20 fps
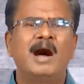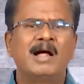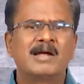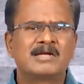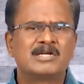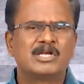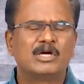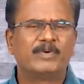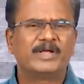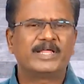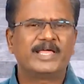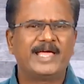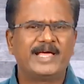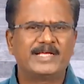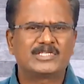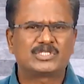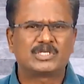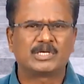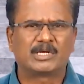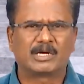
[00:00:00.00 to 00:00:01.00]
ஆண்டவர்
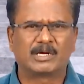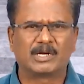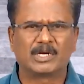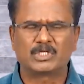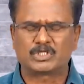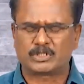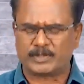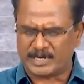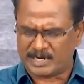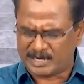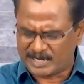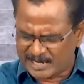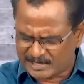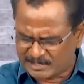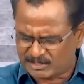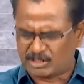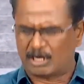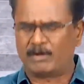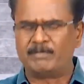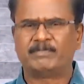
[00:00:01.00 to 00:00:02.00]
இயேசு கிறிஸ்துவின்
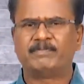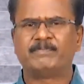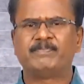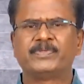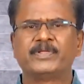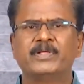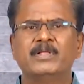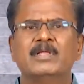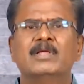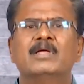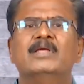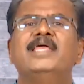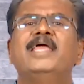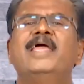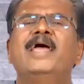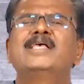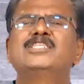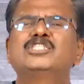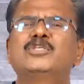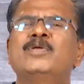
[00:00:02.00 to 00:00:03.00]
ரத்தம்
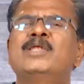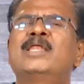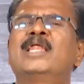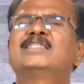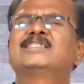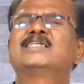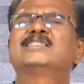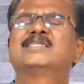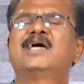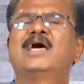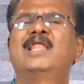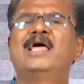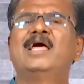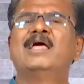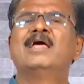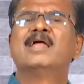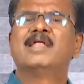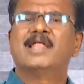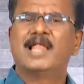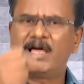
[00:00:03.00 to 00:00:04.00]
இயேசுவின் ரத்தத்தால
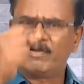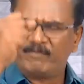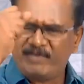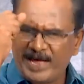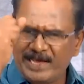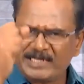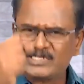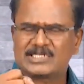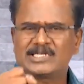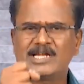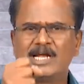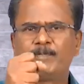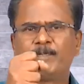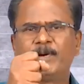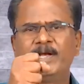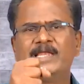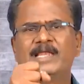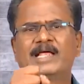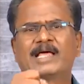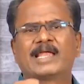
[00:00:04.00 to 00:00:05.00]
நான் வேக்சினேட்
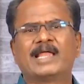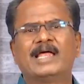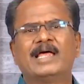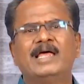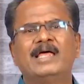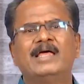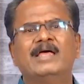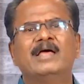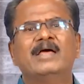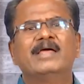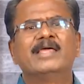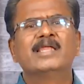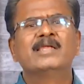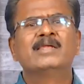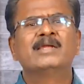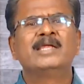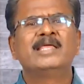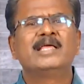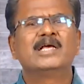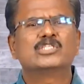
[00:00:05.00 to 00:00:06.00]
பண்ணிருக்கிறேன்
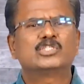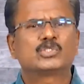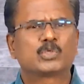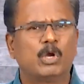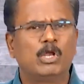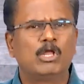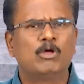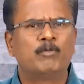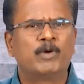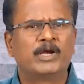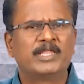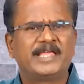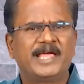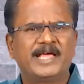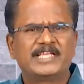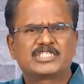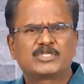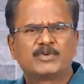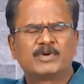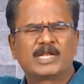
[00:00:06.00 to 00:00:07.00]
என்று நீங்க சொல்லும்போது
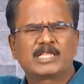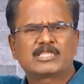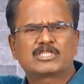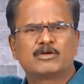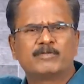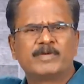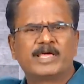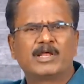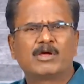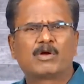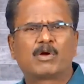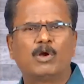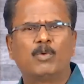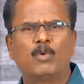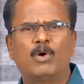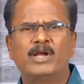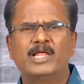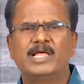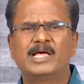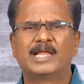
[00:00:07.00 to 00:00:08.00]
இயேசுவின் ரத்தம்
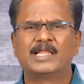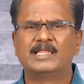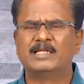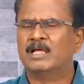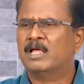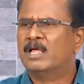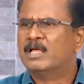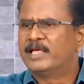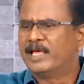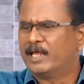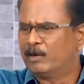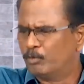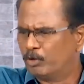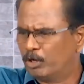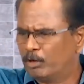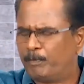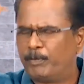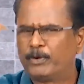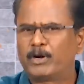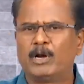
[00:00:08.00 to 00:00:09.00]
எனக்குள் ஓடுகிறது என்
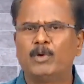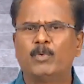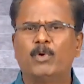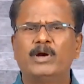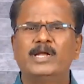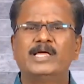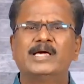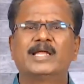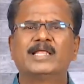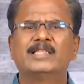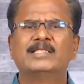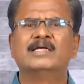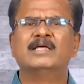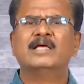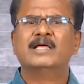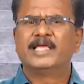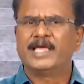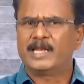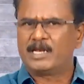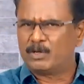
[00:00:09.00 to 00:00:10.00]
உறுப்புக்குள் ஓடுகிறது
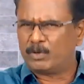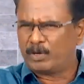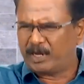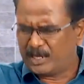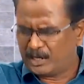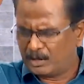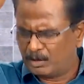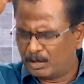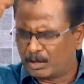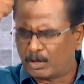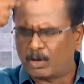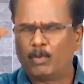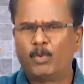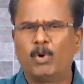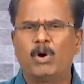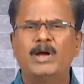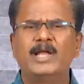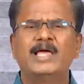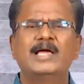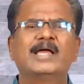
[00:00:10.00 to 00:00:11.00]
என்
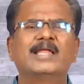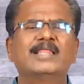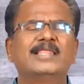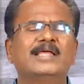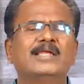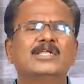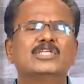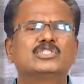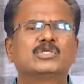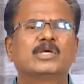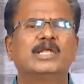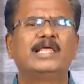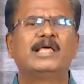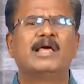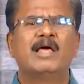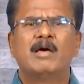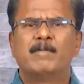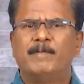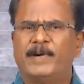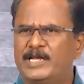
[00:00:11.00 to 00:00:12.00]
நுரையீரலுக்குள் ஓடுகிறது என்று சொல்லி
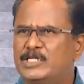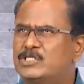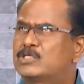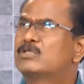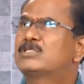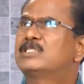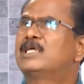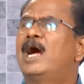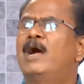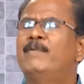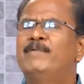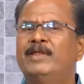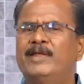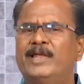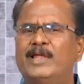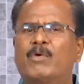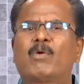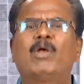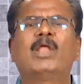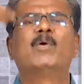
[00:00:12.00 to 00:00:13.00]
பரிசுத்த
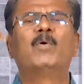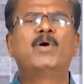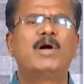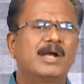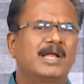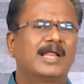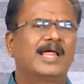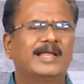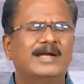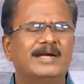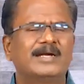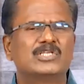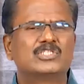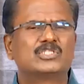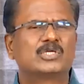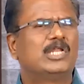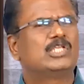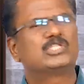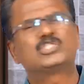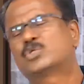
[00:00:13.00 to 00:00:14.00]
ஆவின் எனக்குள்ள ஓடுறார் என்று
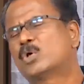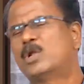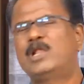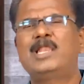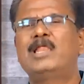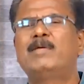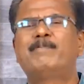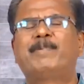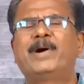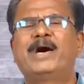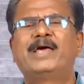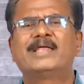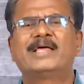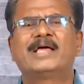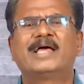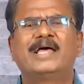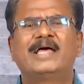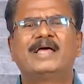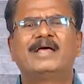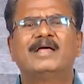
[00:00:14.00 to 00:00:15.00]
சொல்லி சொல்லி
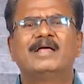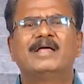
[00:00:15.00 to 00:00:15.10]
பாருங்க